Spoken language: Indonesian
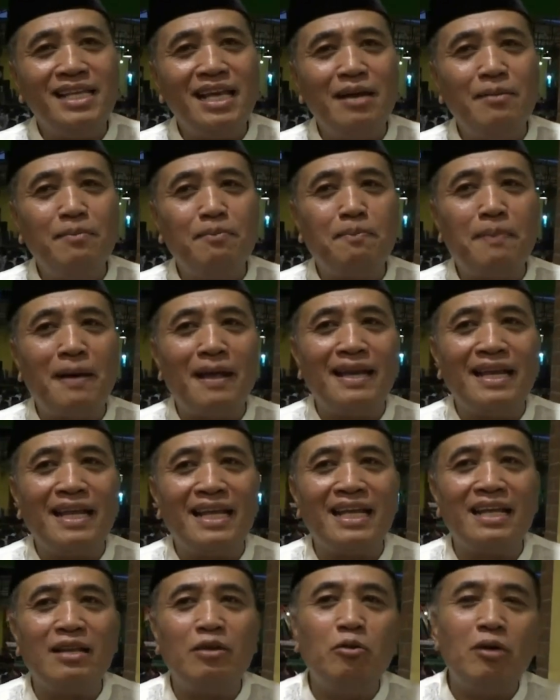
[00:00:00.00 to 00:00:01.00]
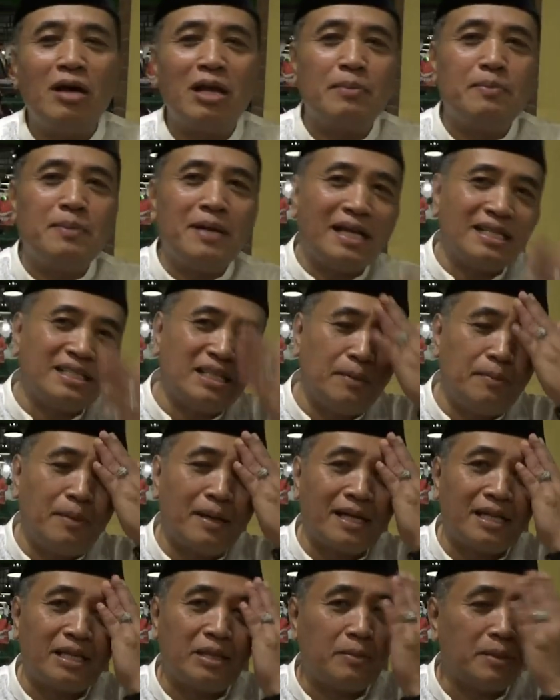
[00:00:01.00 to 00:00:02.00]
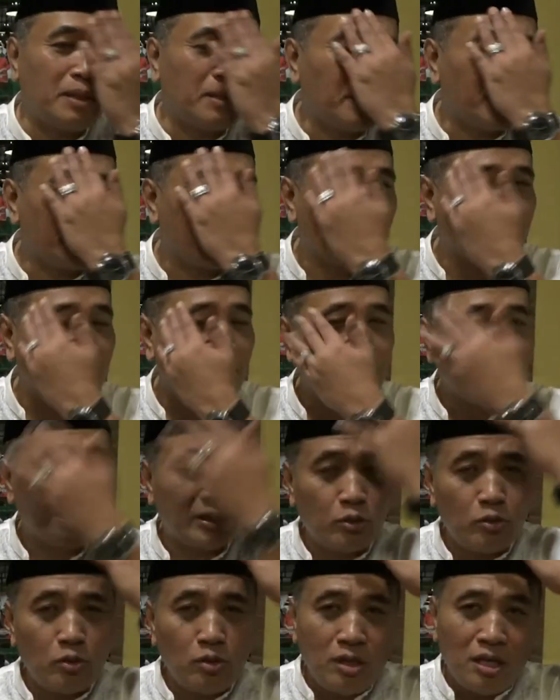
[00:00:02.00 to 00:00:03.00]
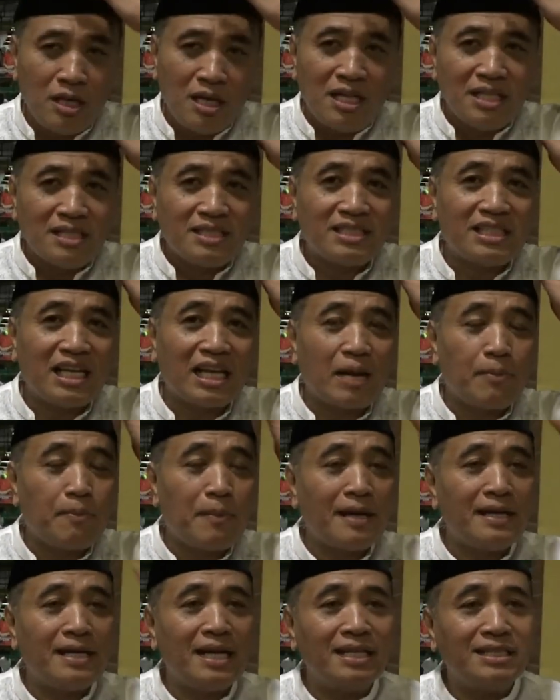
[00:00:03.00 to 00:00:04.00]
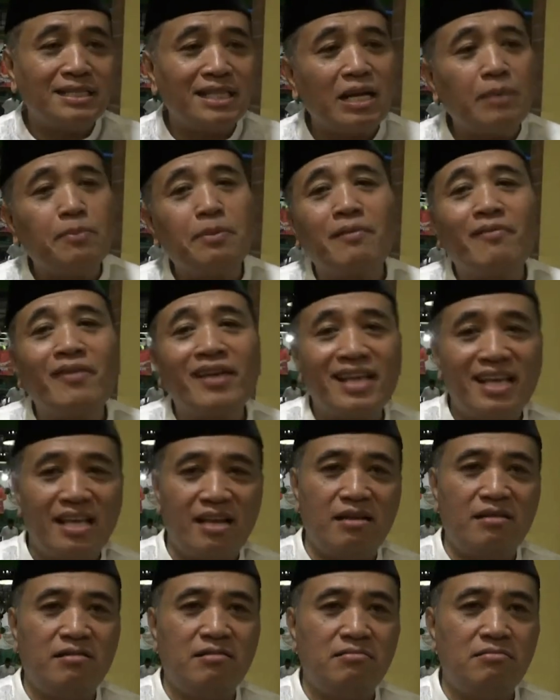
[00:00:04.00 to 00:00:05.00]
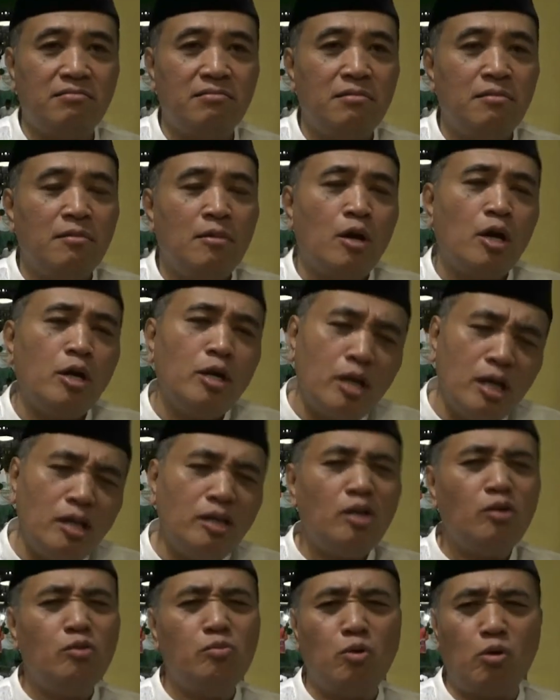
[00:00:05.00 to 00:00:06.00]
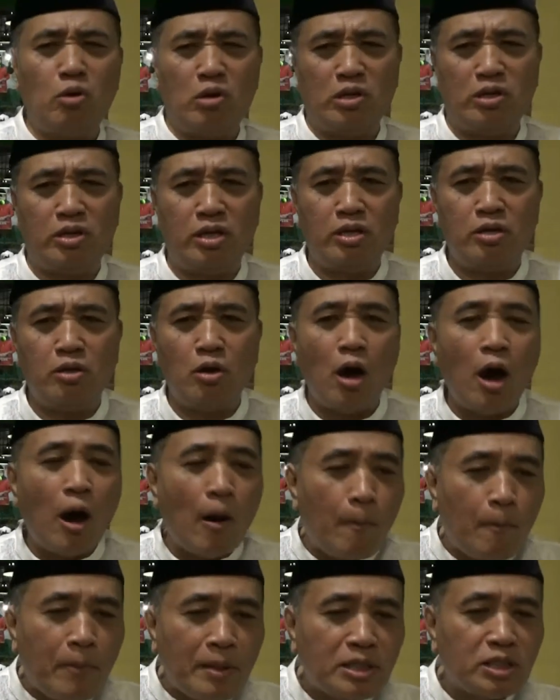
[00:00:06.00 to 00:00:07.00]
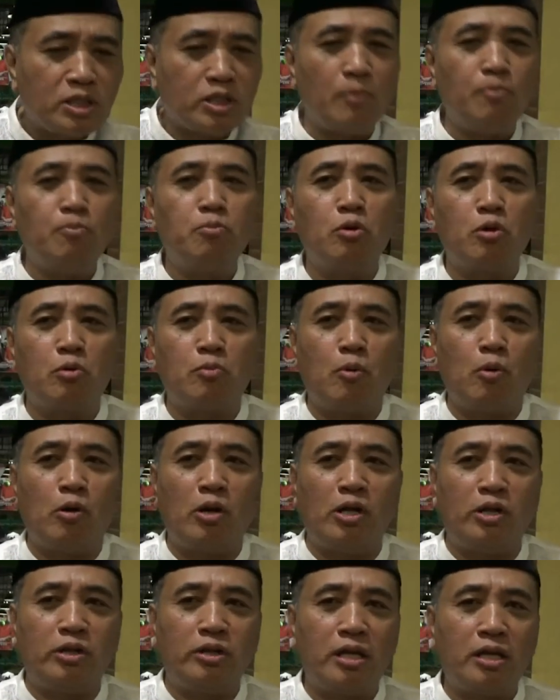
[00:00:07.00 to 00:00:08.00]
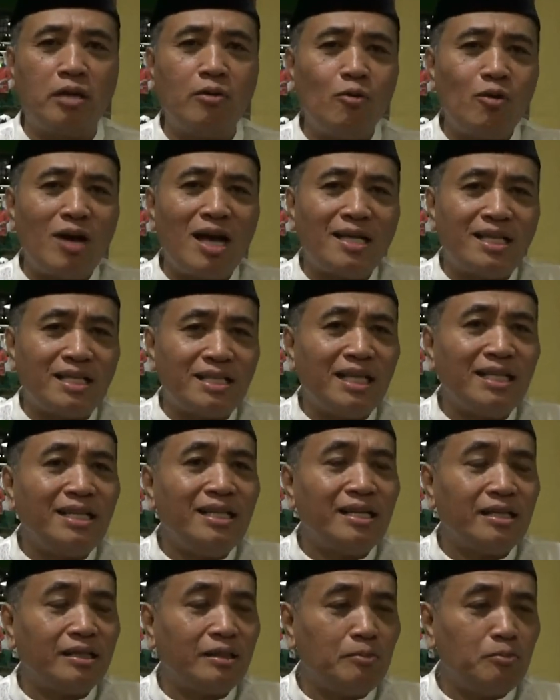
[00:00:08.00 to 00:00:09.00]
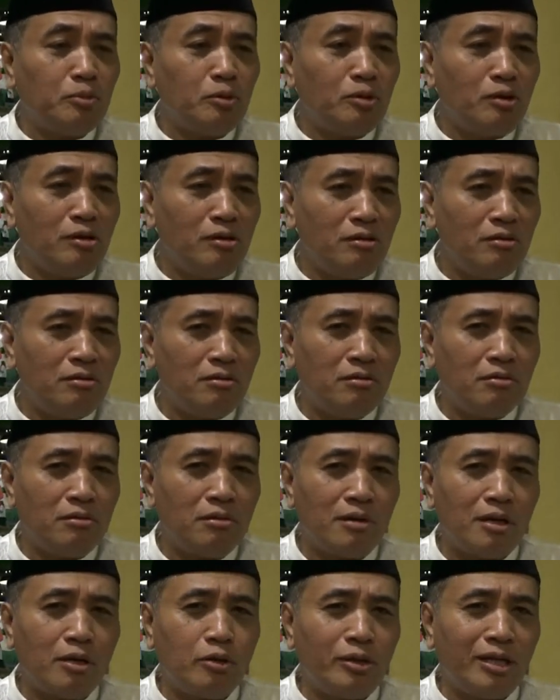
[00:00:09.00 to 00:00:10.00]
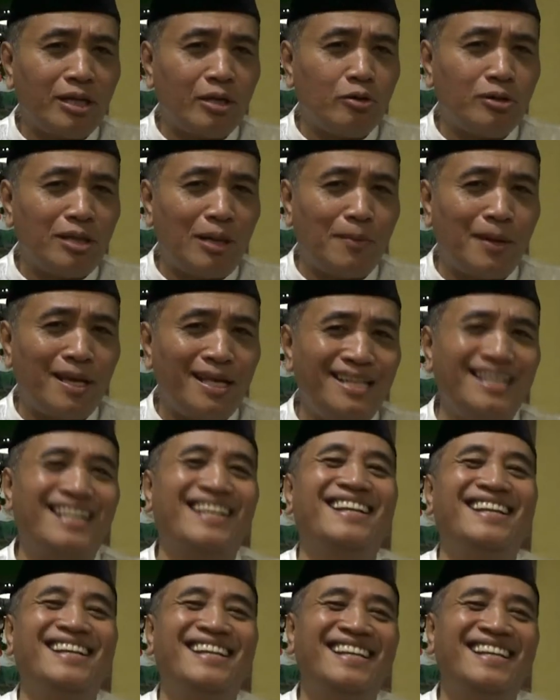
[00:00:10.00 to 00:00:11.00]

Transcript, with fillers: yang paling luar biasa bagi teman-teman hadis itu cara pandang, cara berpikir. Ini kan non politik, hobi tempur politik. Wong hadisnya tidak tempur kok, ikut ya ikut ngapain ya?